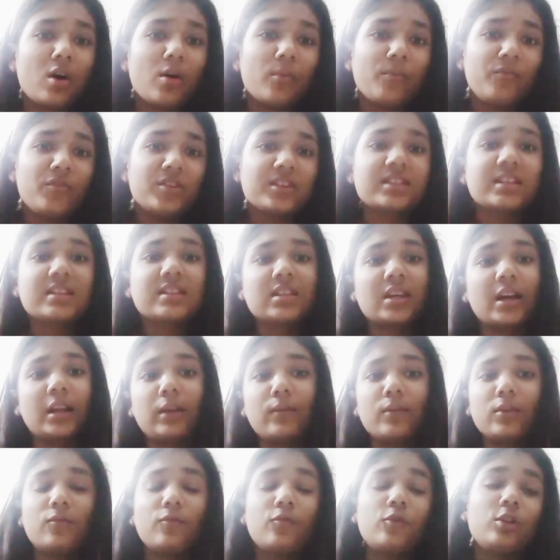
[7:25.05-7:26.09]
ऑब्वियसली
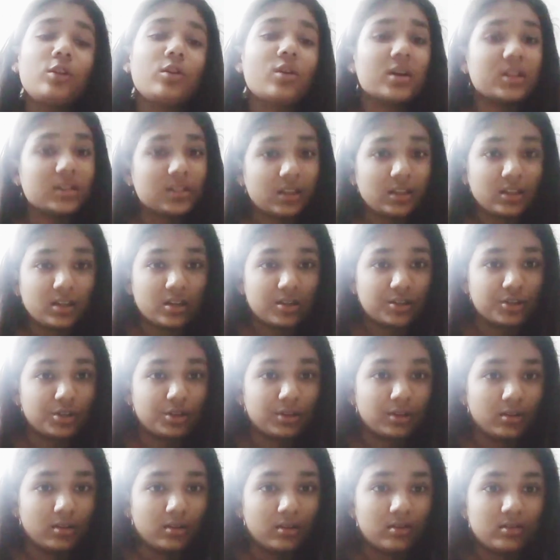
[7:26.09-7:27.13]
स्टडी विथ फुल
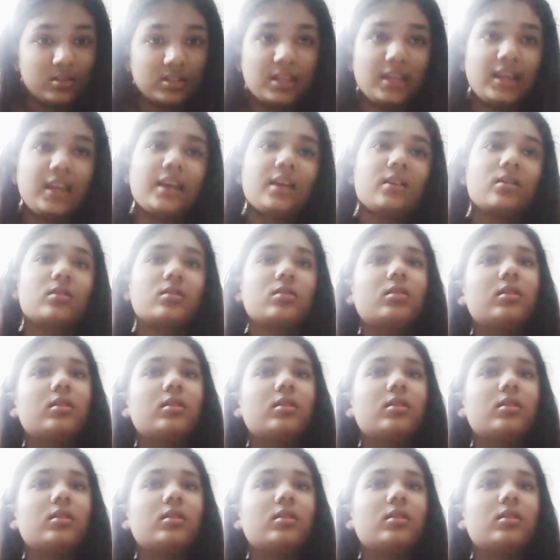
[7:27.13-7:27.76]
कॉन्सेंट्रेशन ठीक है